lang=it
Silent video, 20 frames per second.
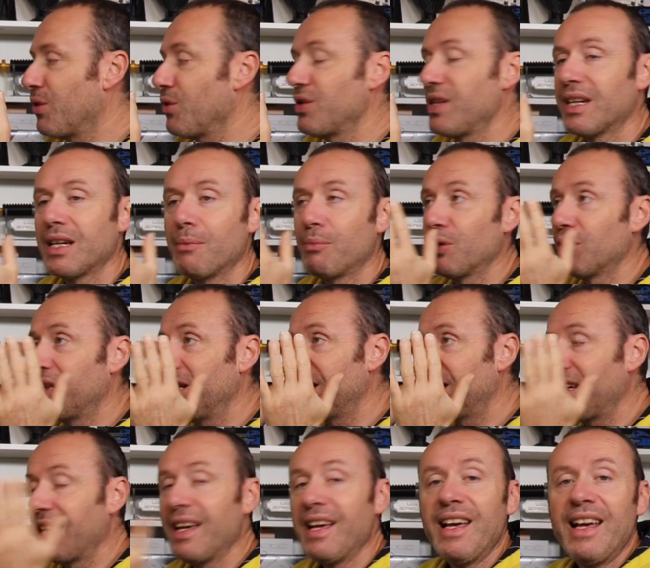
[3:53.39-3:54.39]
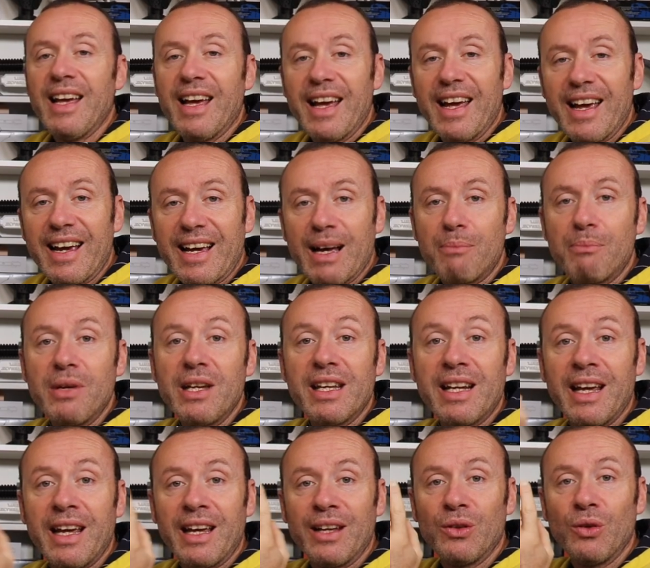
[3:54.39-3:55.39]
così che potete eh,
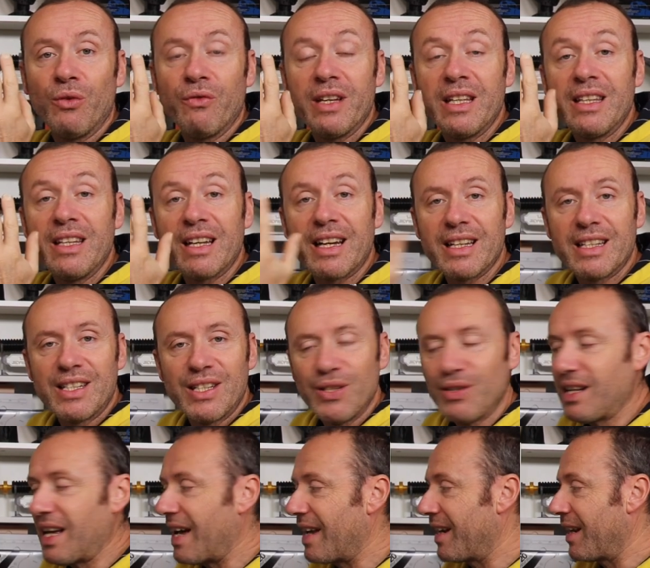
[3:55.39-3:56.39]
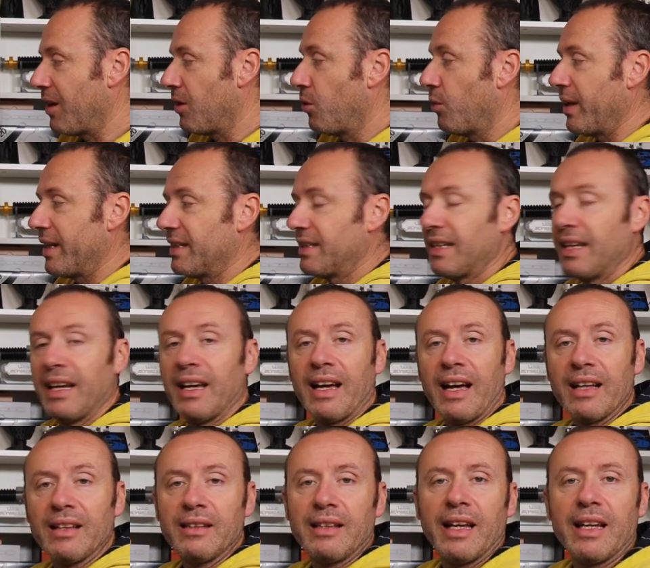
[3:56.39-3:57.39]
capire e dove direzionare queste
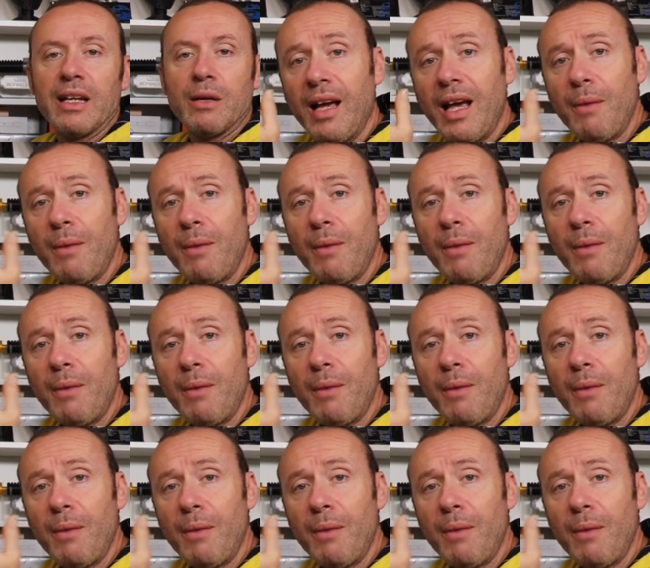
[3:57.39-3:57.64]
antenne.